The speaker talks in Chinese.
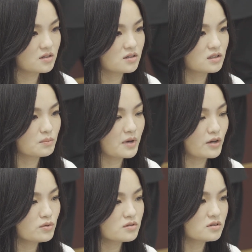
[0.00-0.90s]
可能吧，
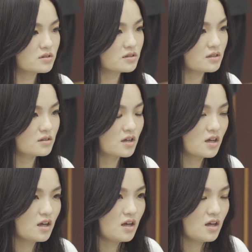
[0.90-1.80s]
因为
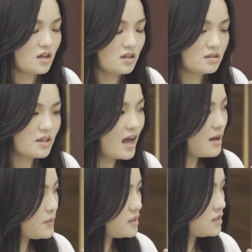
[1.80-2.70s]

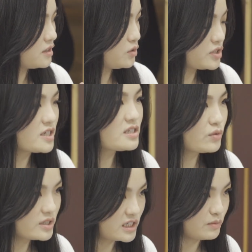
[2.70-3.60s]
他们可能有些是因
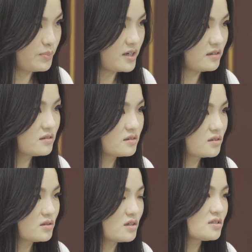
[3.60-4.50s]
为疾病，对，
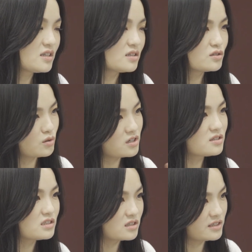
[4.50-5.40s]
但是各种各
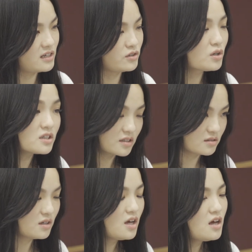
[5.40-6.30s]
式各样，有可
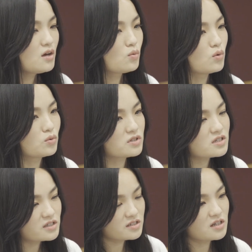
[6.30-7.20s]
能我我
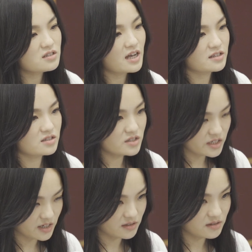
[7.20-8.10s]
自己生产之
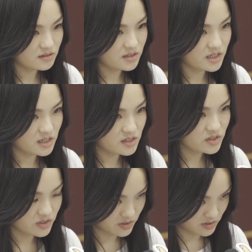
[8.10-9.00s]
前，其
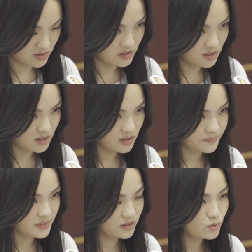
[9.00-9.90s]
实
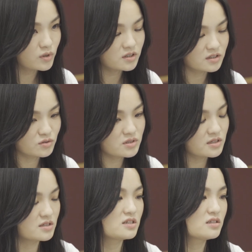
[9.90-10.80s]
因为我个人就是
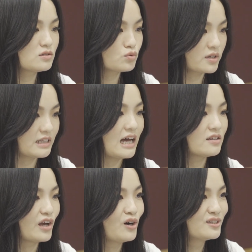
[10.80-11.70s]
神经是算大
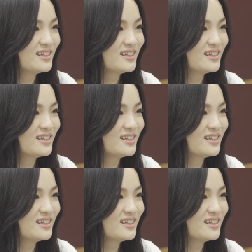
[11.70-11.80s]
条，